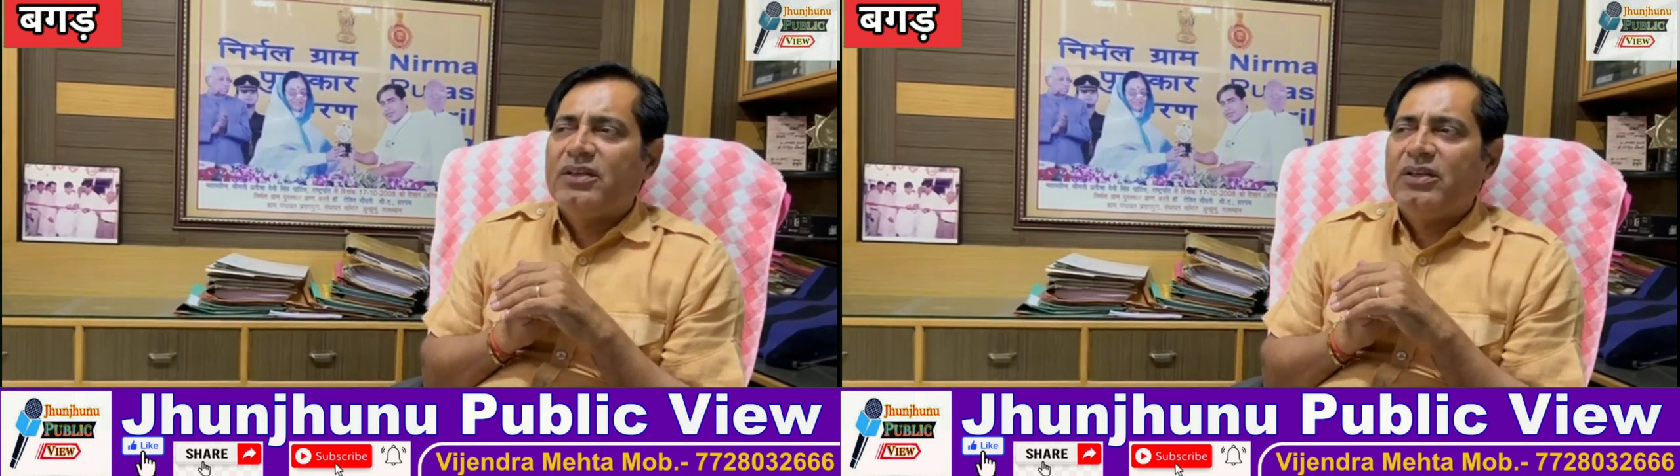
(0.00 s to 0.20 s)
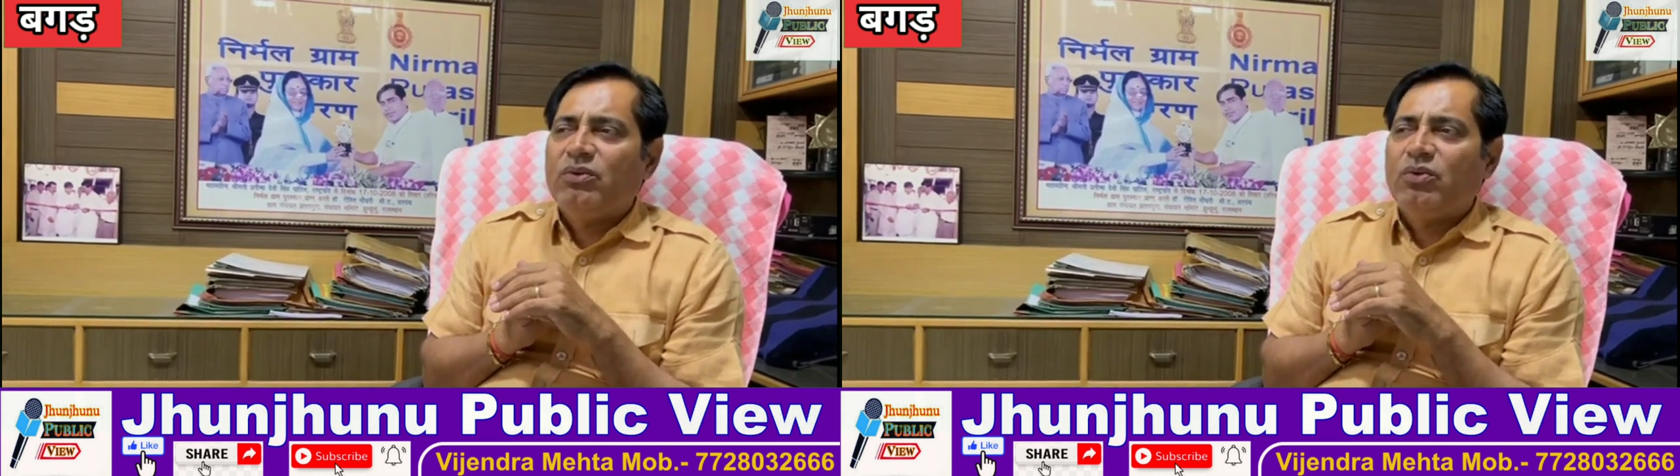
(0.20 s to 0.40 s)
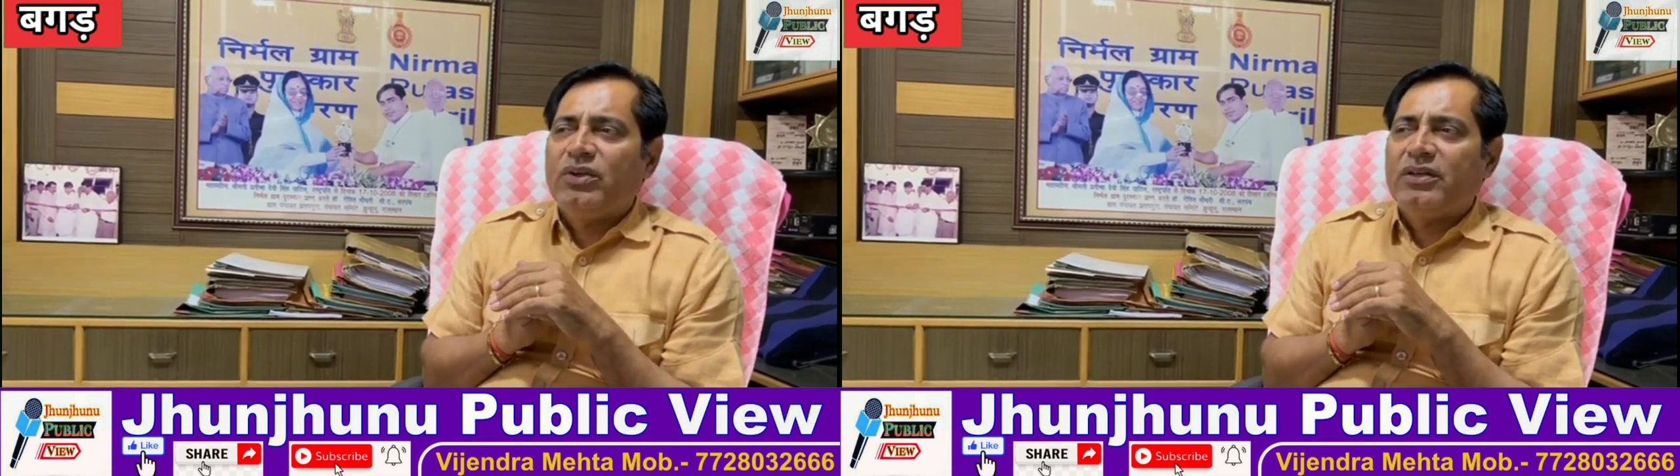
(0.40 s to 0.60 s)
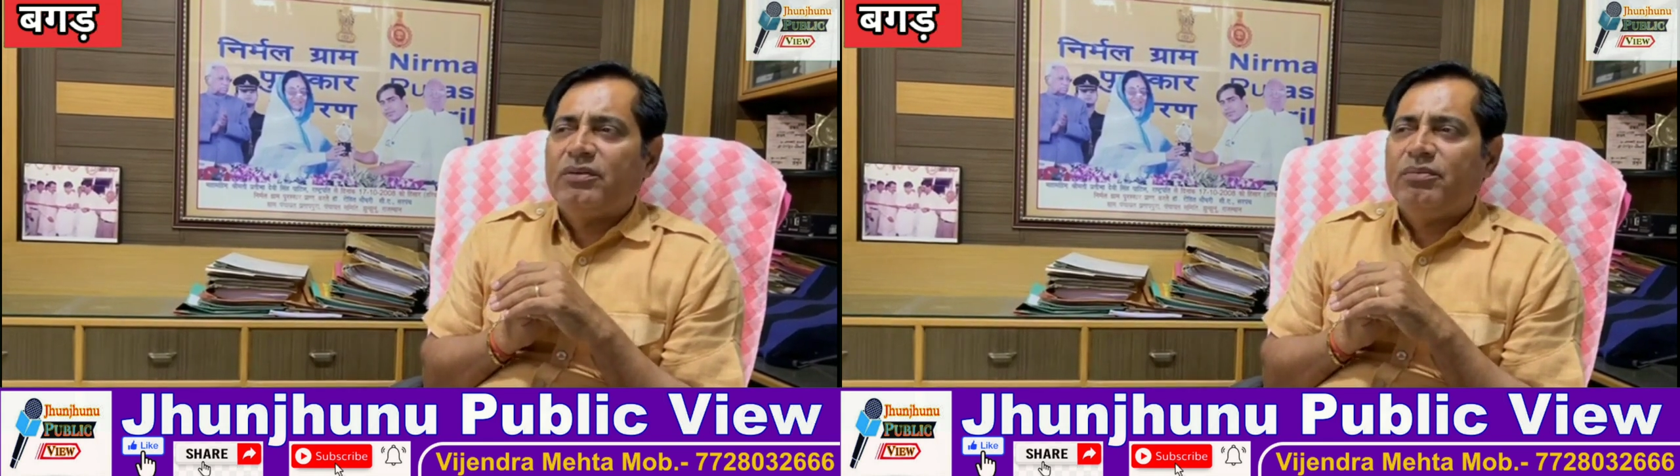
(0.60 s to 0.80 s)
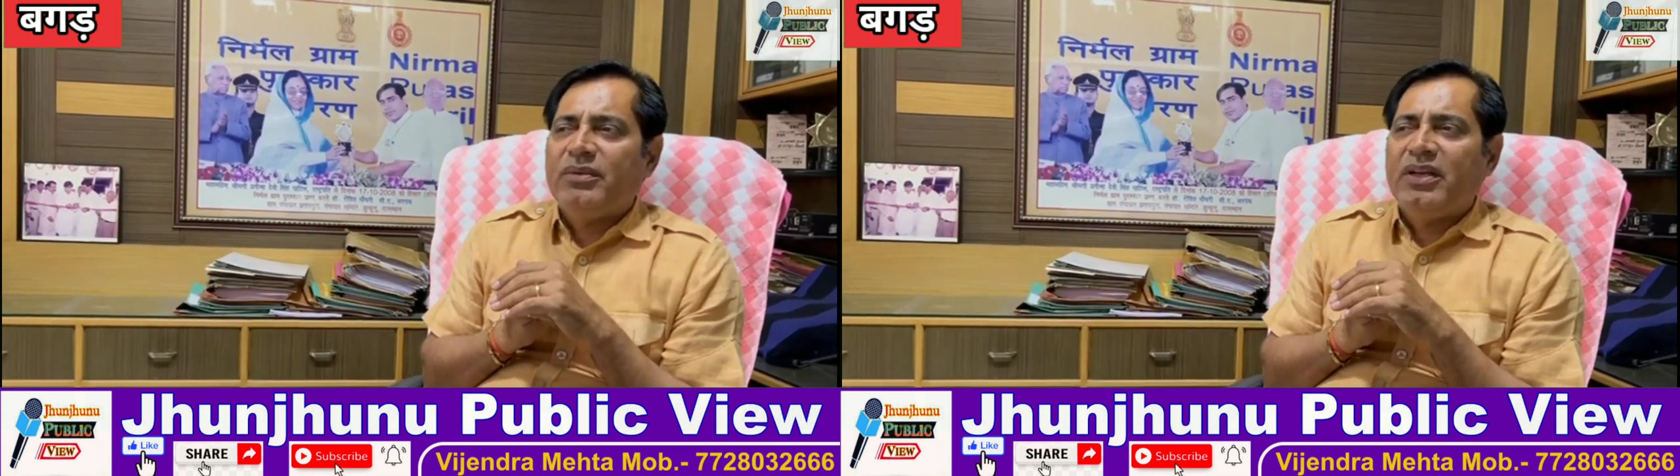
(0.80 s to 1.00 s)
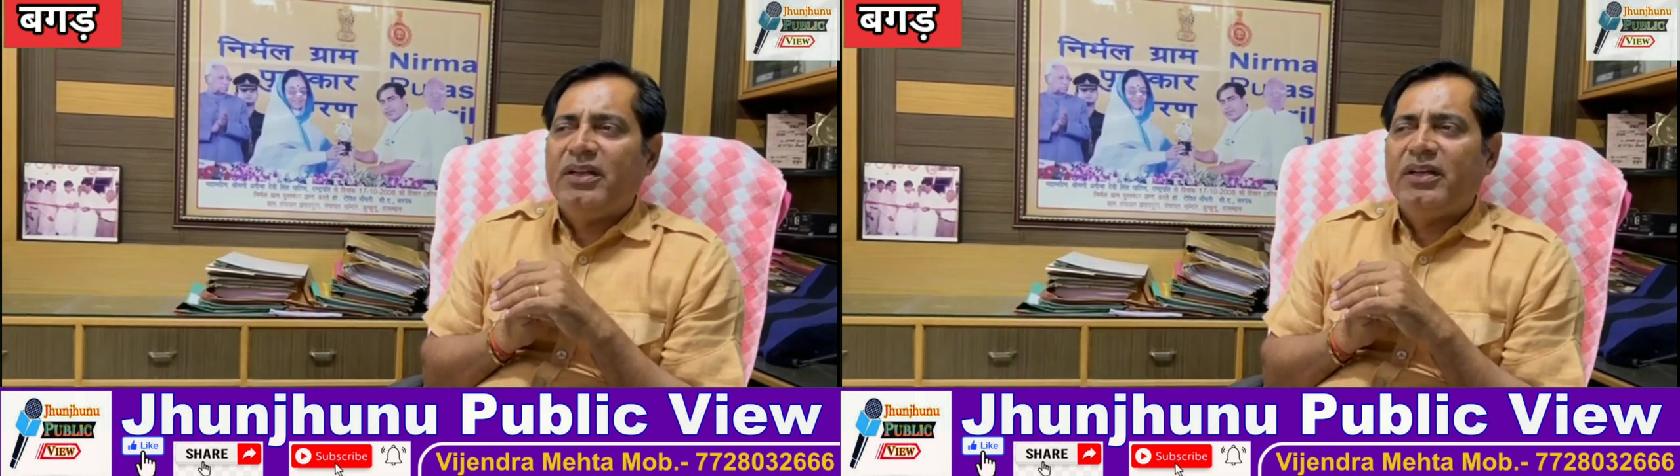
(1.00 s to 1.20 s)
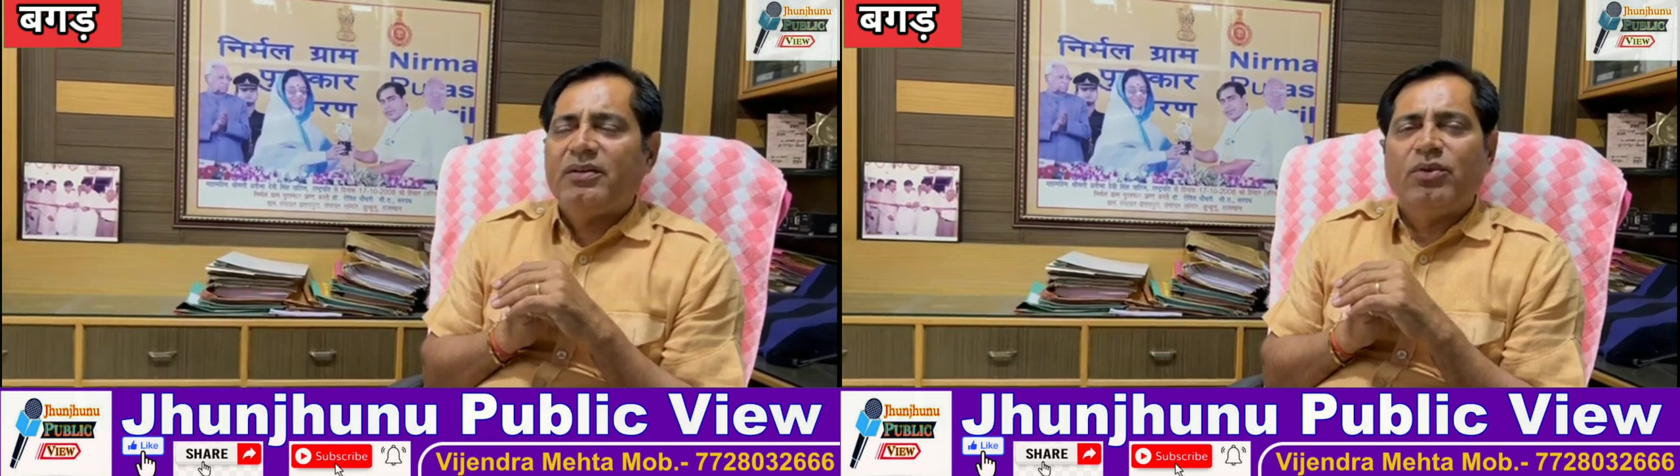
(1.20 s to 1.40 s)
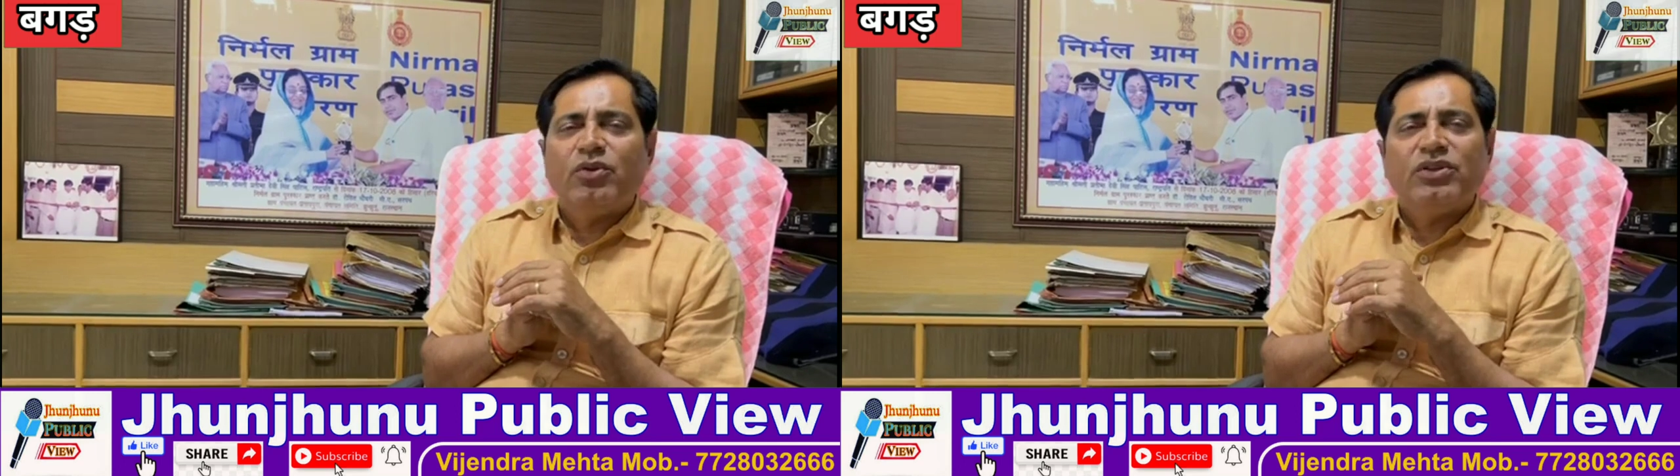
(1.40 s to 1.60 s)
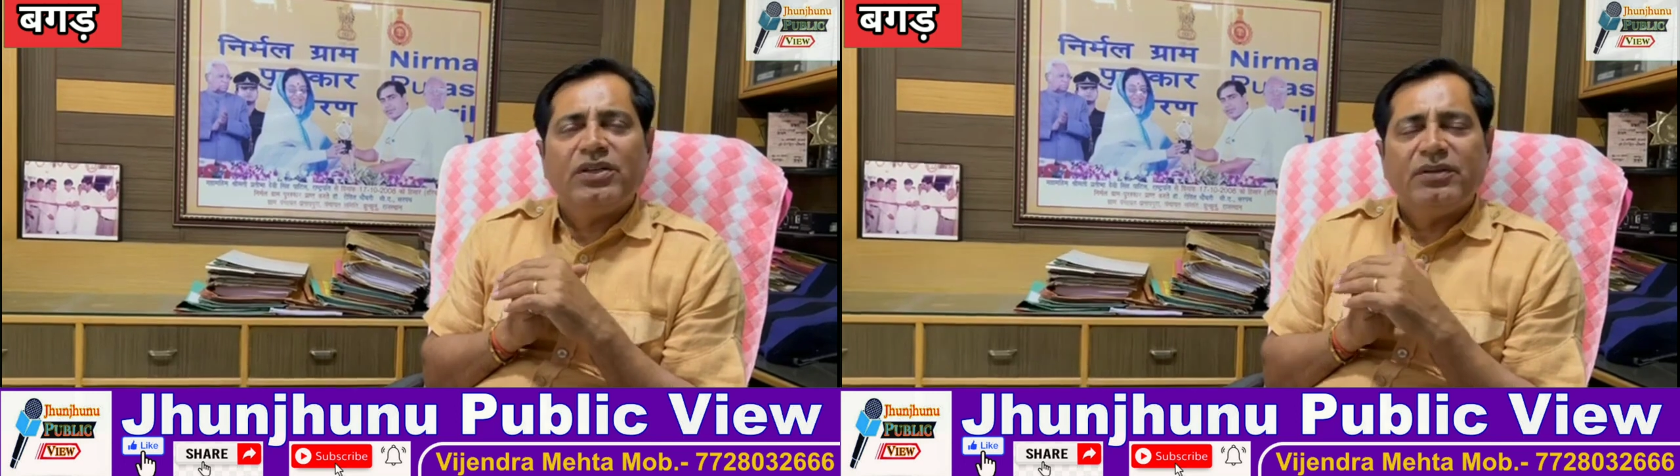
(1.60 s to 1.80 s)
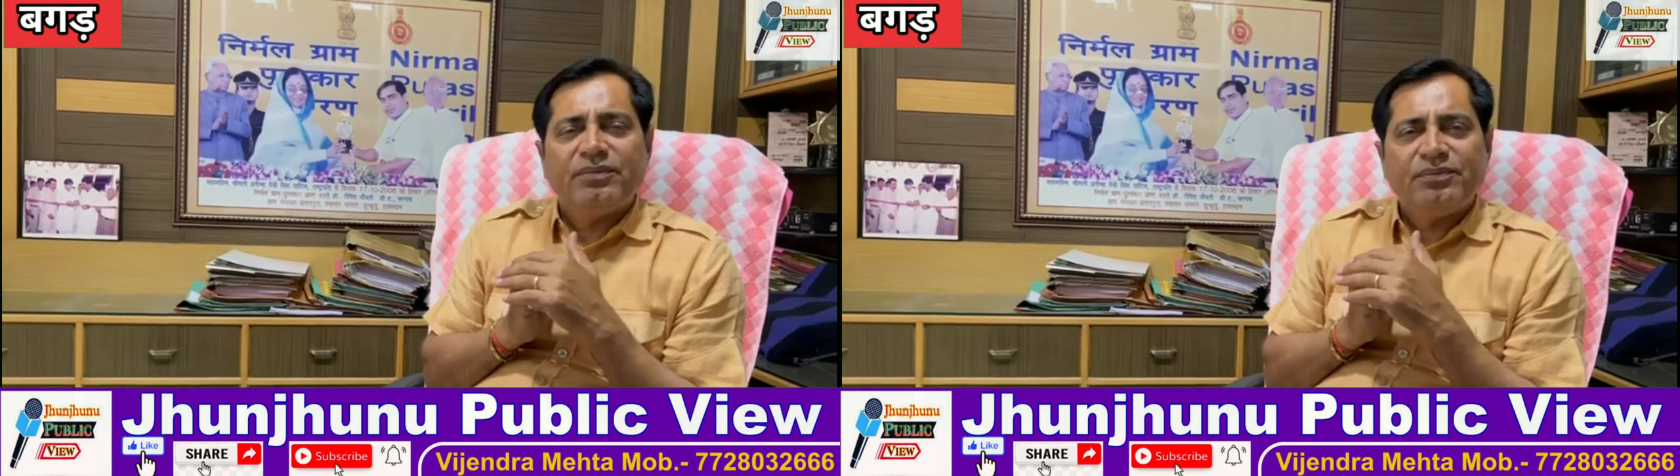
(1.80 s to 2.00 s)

कि उन्होंने एक मेरे लिए बहुत ही